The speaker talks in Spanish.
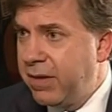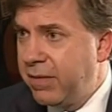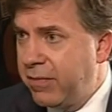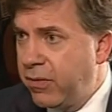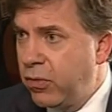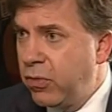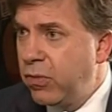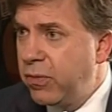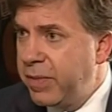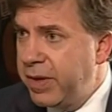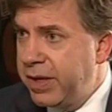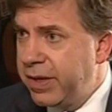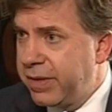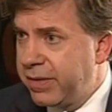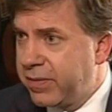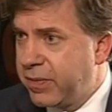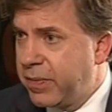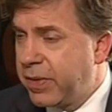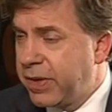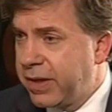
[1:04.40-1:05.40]
el volumen de
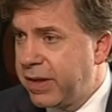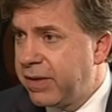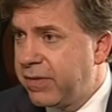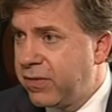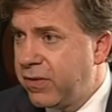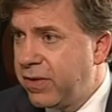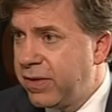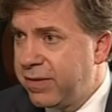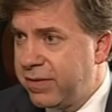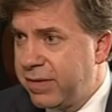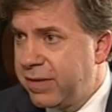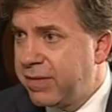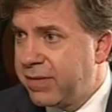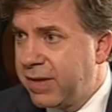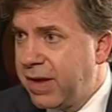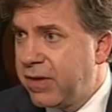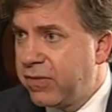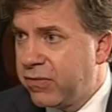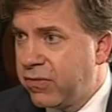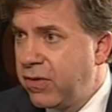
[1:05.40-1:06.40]
exportaciones de
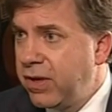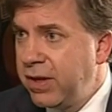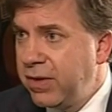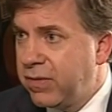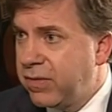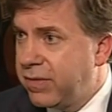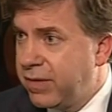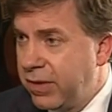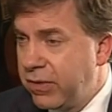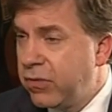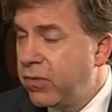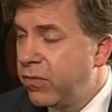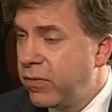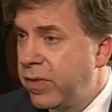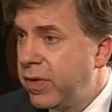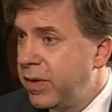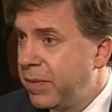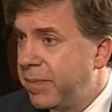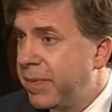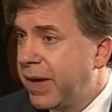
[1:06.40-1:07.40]
Estados Unidos y tuvo
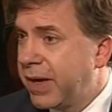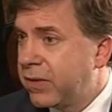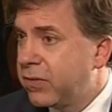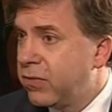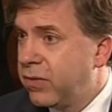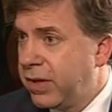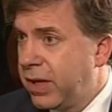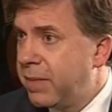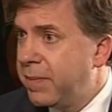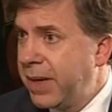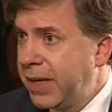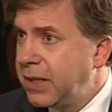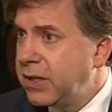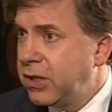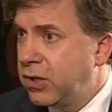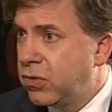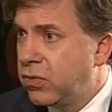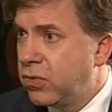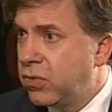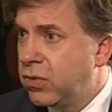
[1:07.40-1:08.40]
un impacto
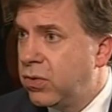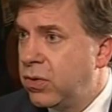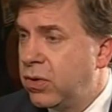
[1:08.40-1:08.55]
dramático.